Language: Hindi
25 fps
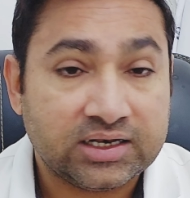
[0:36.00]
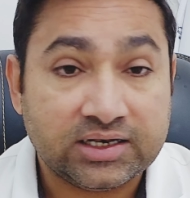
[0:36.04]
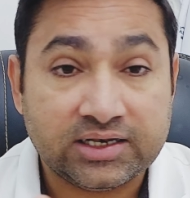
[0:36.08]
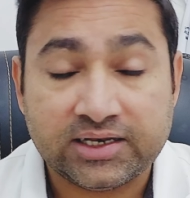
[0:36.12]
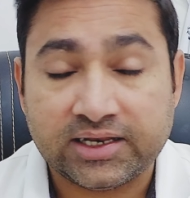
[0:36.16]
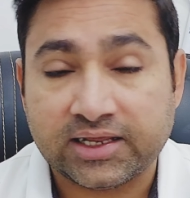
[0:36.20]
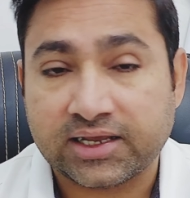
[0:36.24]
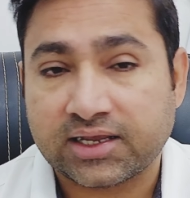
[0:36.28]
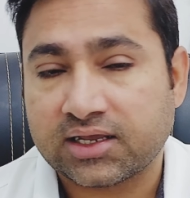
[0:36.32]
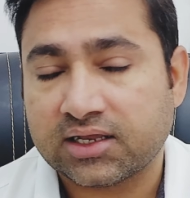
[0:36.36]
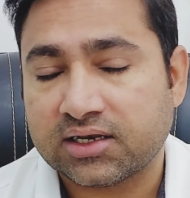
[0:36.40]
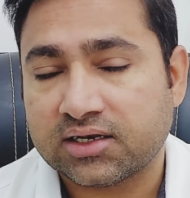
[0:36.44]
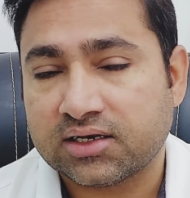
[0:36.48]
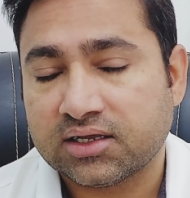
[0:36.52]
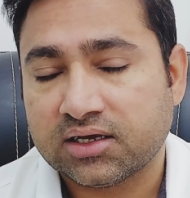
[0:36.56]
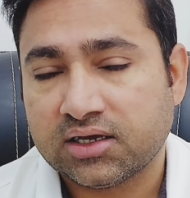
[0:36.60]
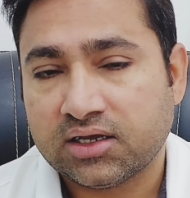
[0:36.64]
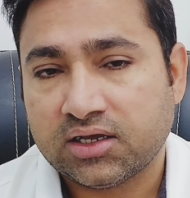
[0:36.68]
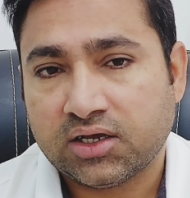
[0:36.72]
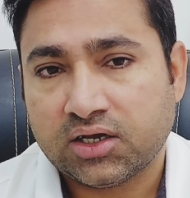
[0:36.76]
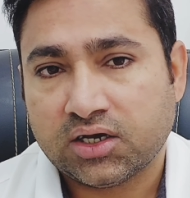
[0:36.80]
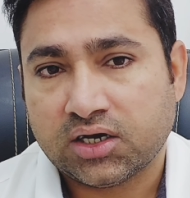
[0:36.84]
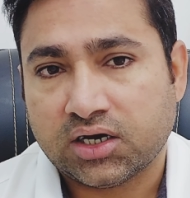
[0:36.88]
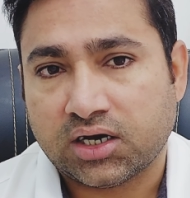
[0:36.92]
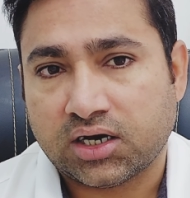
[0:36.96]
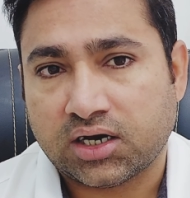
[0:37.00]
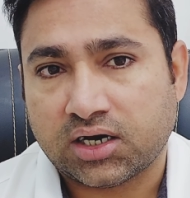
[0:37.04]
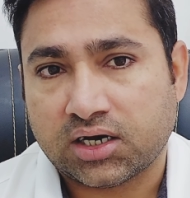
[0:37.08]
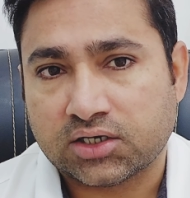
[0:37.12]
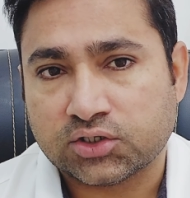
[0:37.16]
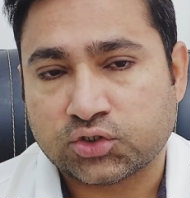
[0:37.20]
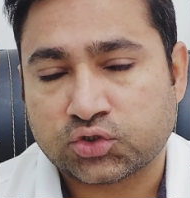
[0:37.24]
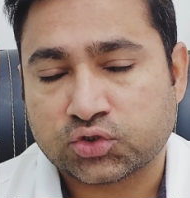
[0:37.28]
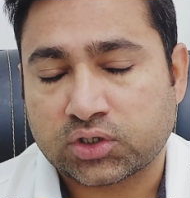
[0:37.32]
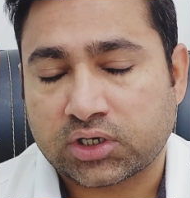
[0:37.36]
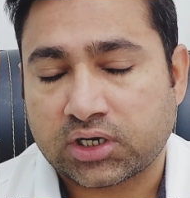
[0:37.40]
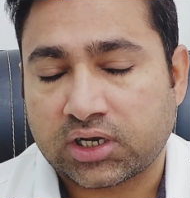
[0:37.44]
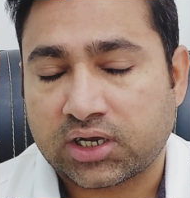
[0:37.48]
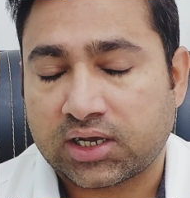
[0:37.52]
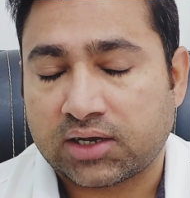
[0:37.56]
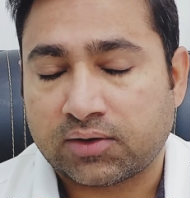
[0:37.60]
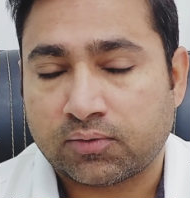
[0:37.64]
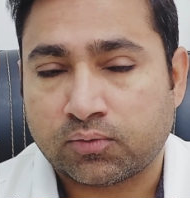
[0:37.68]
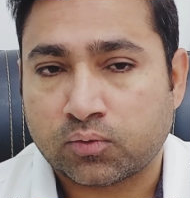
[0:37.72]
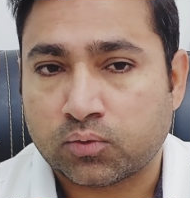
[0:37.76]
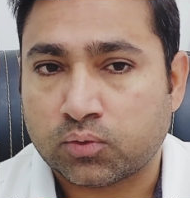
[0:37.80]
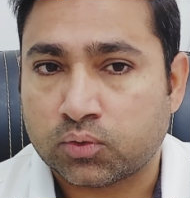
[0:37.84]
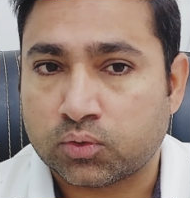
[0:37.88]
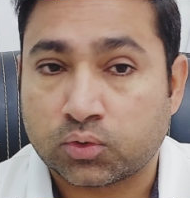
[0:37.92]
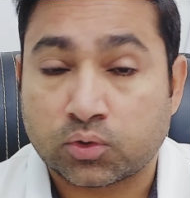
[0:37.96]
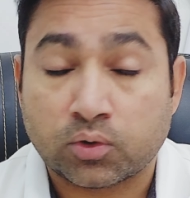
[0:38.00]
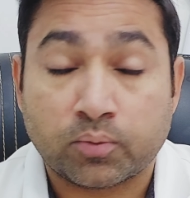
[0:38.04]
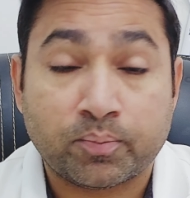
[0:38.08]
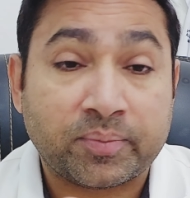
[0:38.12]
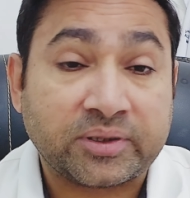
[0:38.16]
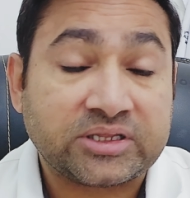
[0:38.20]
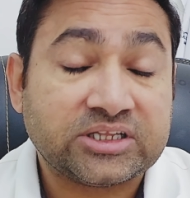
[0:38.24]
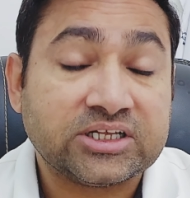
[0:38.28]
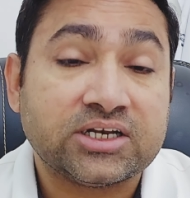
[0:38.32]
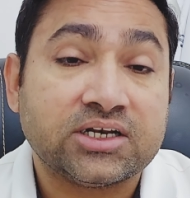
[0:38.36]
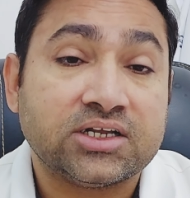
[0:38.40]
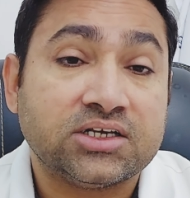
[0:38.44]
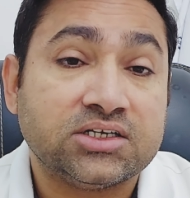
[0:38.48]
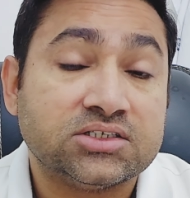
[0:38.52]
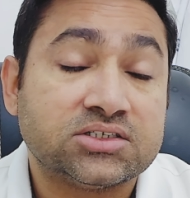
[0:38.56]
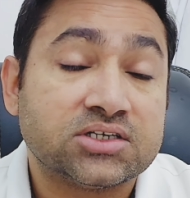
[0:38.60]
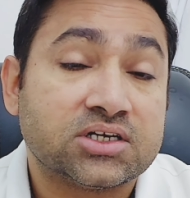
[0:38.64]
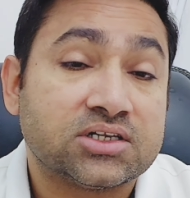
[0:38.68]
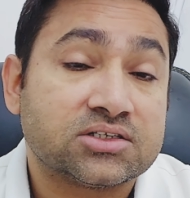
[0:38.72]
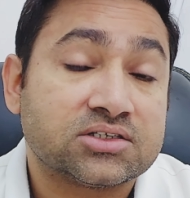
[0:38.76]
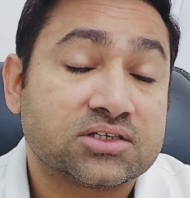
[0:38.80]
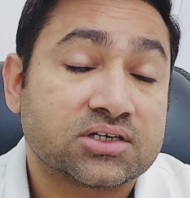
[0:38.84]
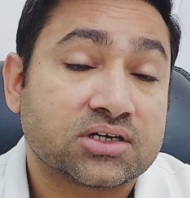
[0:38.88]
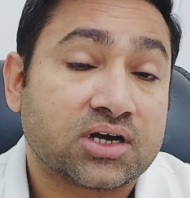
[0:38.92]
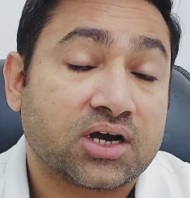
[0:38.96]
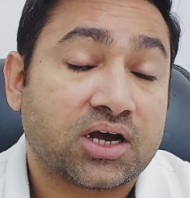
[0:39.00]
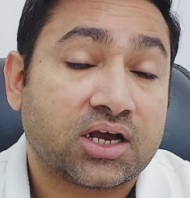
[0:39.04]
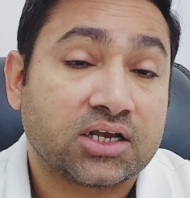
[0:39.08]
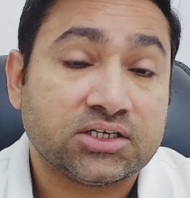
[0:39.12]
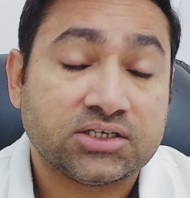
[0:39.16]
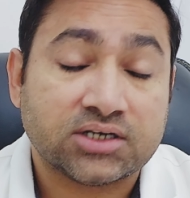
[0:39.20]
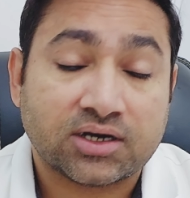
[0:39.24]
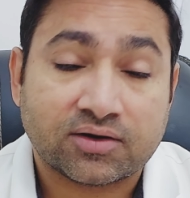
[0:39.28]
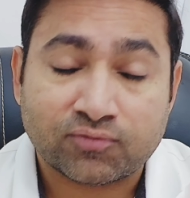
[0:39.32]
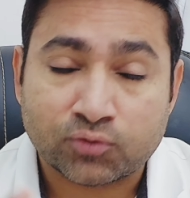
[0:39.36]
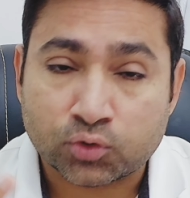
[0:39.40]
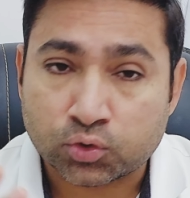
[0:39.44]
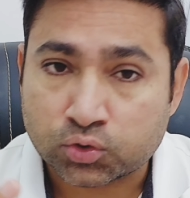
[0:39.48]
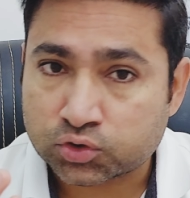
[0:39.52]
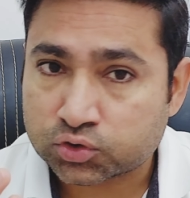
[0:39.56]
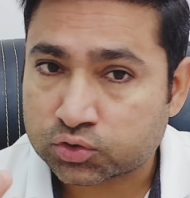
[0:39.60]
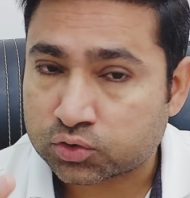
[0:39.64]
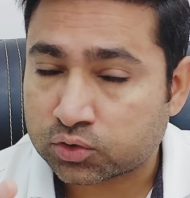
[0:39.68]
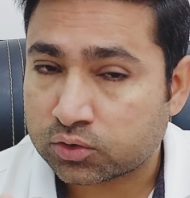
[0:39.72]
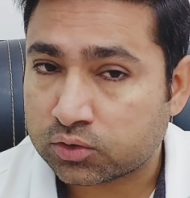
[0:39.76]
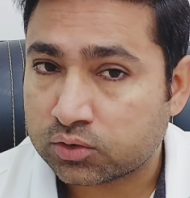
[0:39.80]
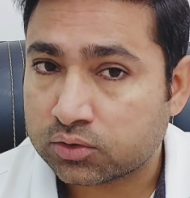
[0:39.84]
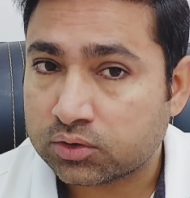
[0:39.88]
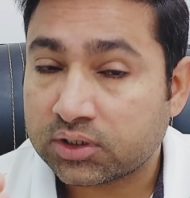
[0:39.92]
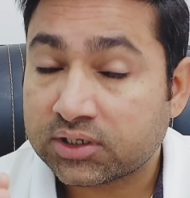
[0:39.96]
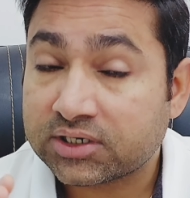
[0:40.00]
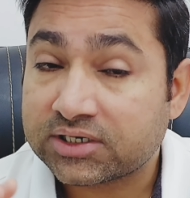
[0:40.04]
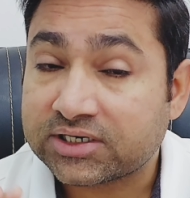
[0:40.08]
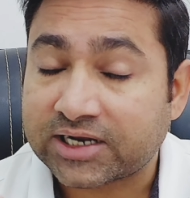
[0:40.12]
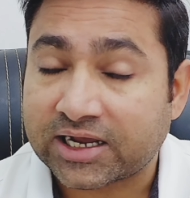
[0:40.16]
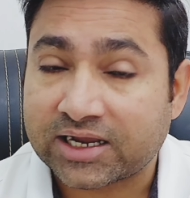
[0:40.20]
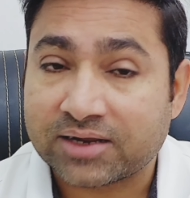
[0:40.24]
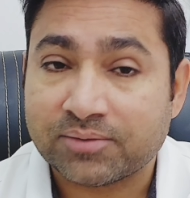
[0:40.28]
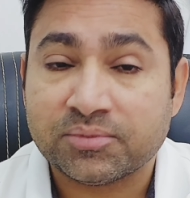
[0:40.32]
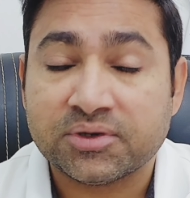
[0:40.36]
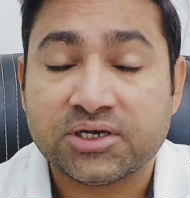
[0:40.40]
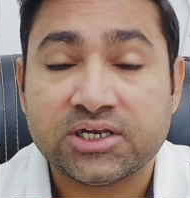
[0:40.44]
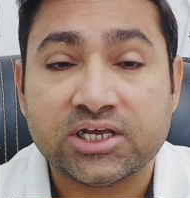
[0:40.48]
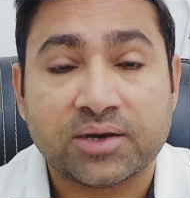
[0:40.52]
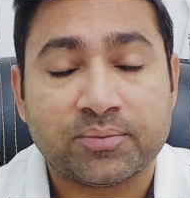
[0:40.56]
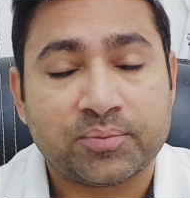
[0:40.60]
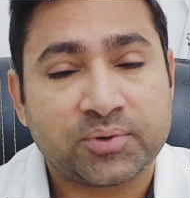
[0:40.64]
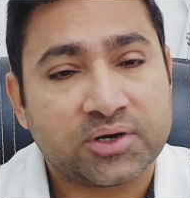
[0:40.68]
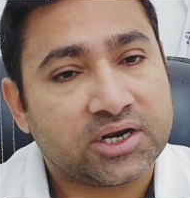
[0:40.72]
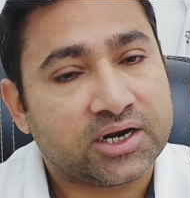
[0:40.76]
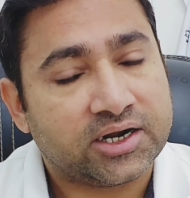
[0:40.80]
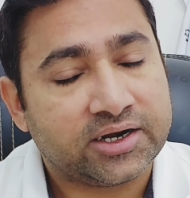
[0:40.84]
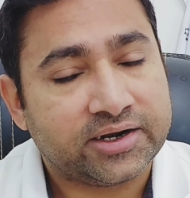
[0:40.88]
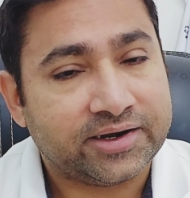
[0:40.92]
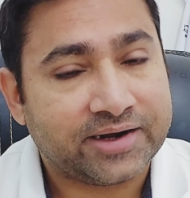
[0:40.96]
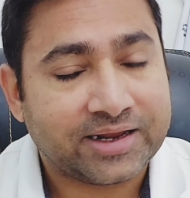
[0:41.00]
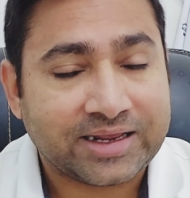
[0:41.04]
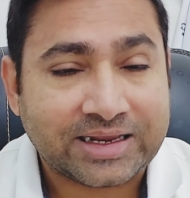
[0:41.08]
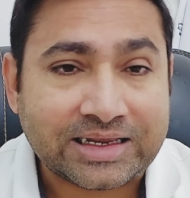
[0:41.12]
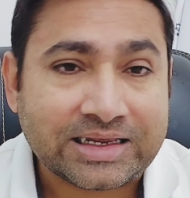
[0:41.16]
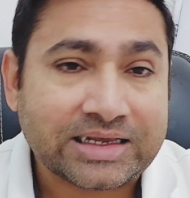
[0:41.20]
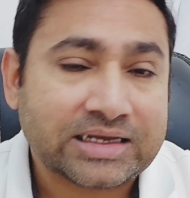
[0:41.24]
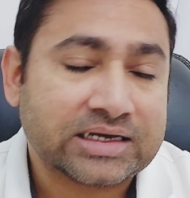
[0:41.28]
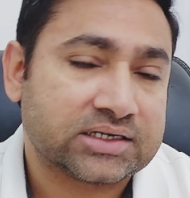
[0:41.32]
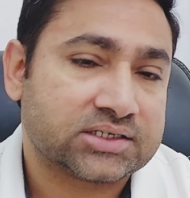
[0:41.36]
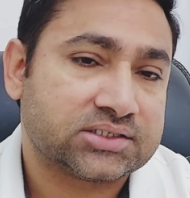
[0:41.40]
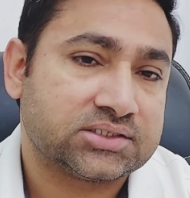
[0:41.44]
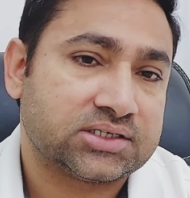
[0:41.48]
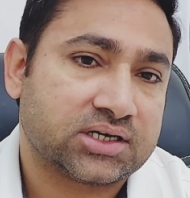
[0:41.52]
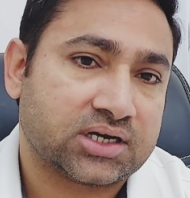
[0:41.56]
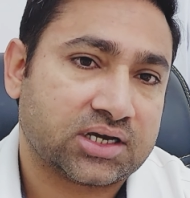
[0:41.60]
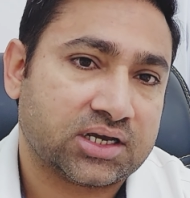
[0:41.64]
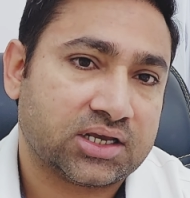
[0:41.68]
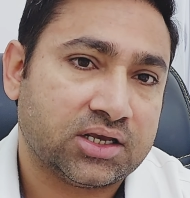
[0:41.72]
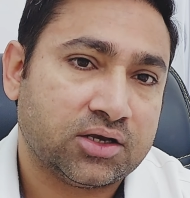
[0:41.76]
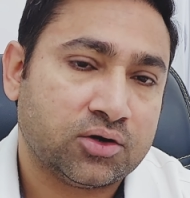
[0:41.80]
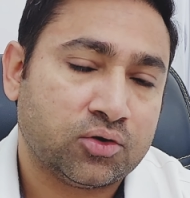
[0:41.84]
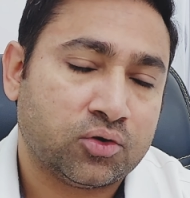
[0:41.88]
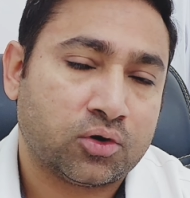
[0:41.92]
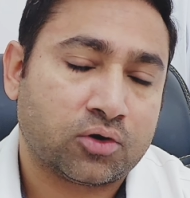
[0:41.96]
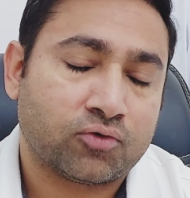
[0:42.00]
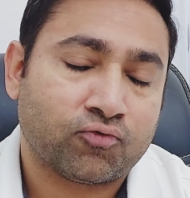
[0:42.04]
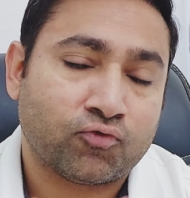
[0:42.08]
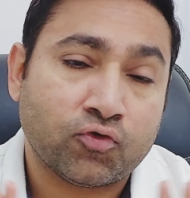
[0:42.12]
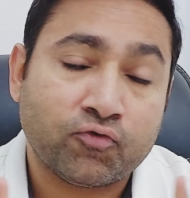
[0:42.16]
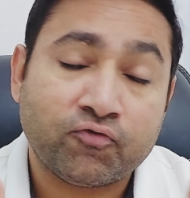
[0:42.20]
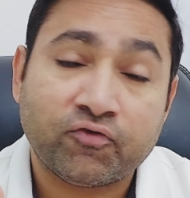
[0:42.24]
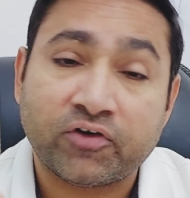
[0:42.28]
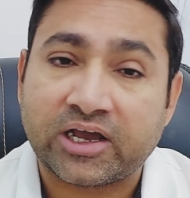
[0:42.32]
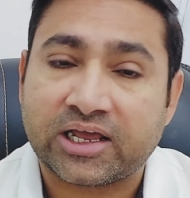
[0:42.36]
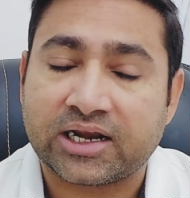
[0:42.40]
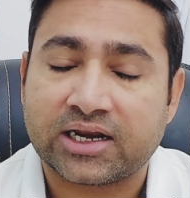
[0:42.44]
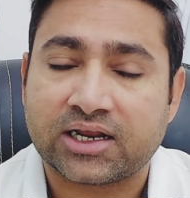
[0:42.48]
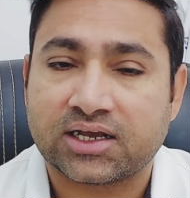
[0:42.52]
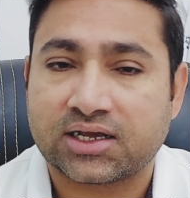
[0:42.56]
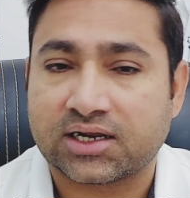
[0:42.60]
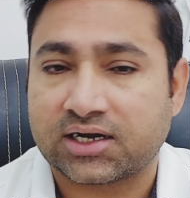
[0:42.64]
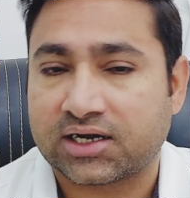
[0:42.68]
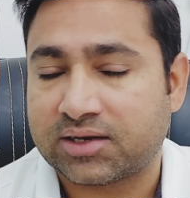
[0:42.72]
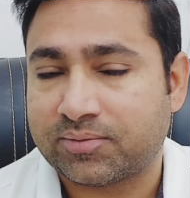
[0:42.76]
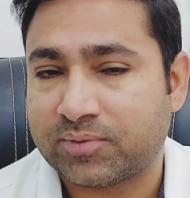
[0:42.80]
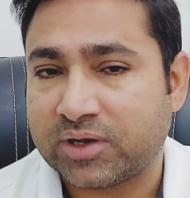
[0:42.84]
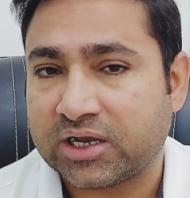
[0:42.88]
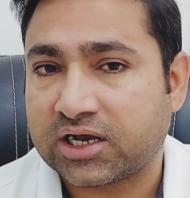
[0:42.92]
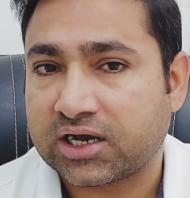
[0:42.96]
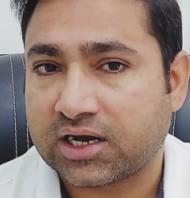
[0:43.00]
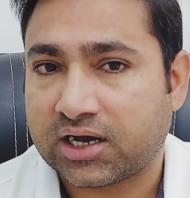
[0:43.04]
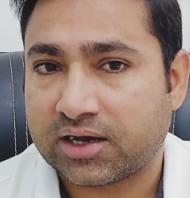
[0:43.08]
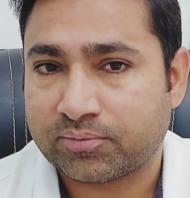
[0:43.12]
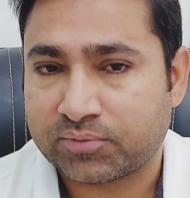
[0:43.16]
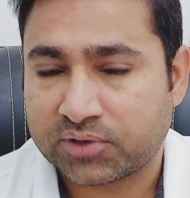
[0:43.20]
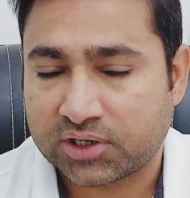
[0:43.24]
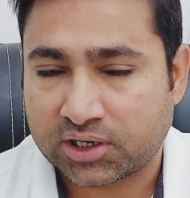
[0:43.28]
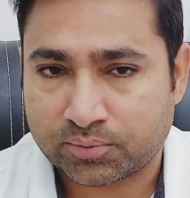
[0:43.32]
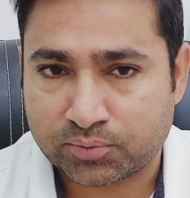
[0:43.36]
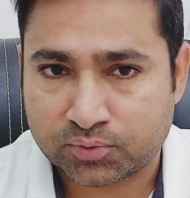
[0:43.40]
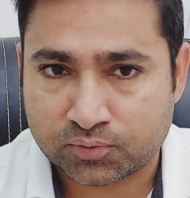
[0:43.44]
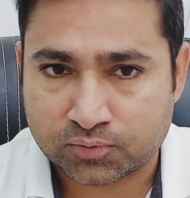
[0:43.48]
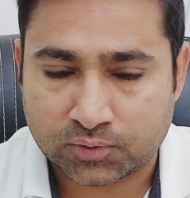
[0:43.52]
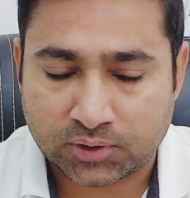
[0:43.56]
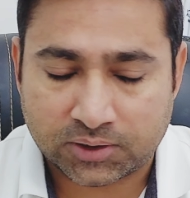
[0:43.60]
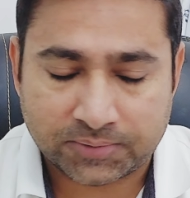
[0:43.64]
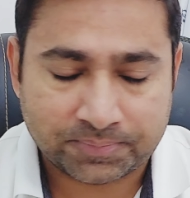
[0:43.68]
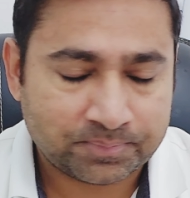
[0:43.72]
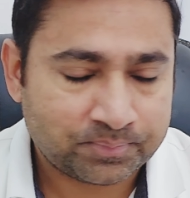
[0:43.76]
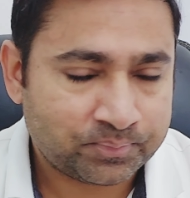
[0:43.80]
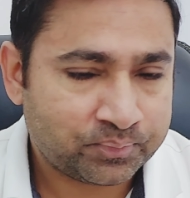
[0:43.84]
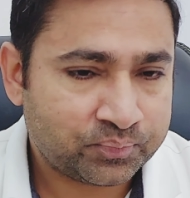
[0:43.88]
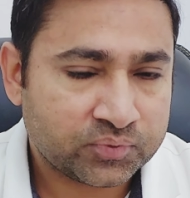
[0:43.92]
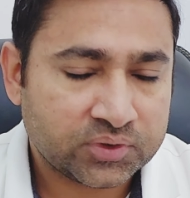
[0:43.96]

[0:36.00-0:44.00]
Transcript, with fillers: लेकिन जो है उनको पता नहीं चल सका या वो उसको टाइमली अप्रीहेंड नहीं कर सके और वो फायरिंग करने में कामयाब हुआ